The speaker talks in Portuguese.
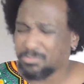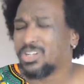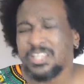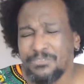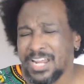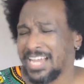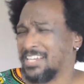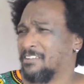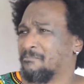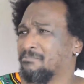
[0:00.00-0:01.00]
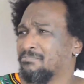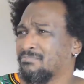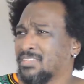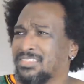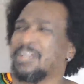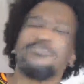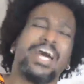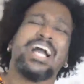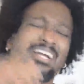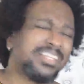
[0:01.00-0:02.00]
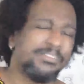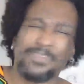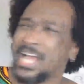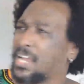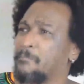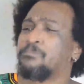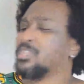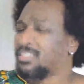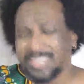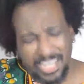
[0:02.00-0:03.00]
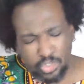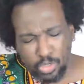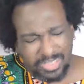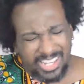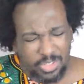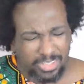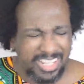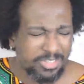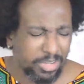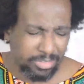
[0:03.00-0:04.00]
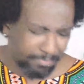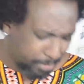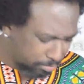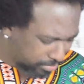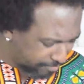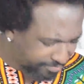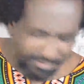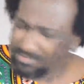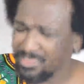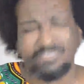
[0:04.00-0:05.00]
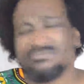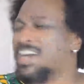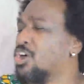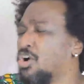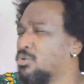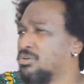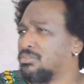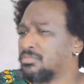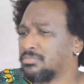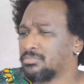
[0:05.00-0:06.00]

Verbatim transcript: Porta fraca. Desculpa. Tá fraca, desculpa, tá fraca. Desculpa, senhor. Traz outro, traz outro, traz outro. Perdão, senhor. Mil perdões, senhor. Vai logo.